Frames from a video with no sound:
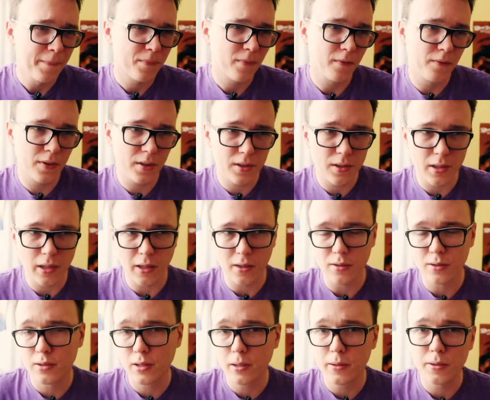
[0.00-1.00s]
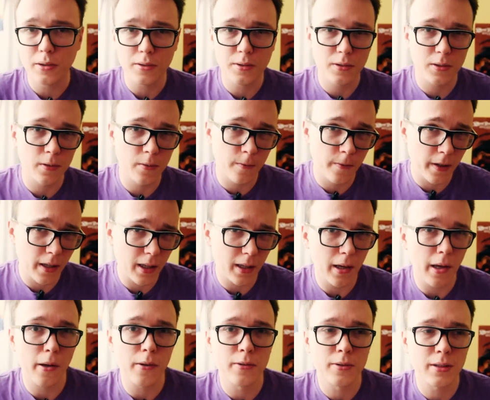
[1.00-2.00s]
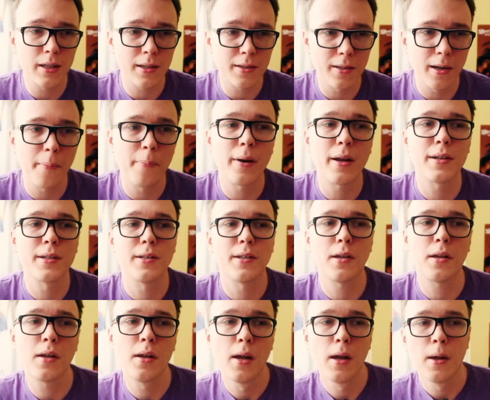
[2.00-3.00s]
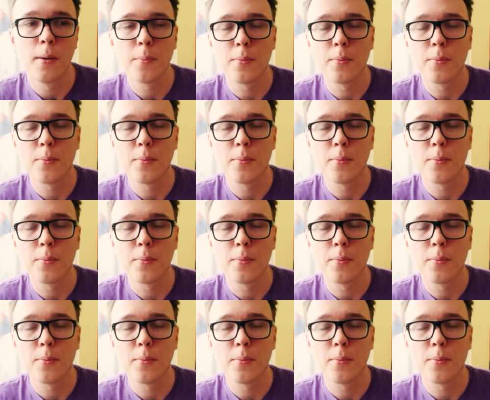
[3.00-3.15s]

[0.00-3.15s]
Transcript: wyższa rozdzielczość zwykle oznacza bardziej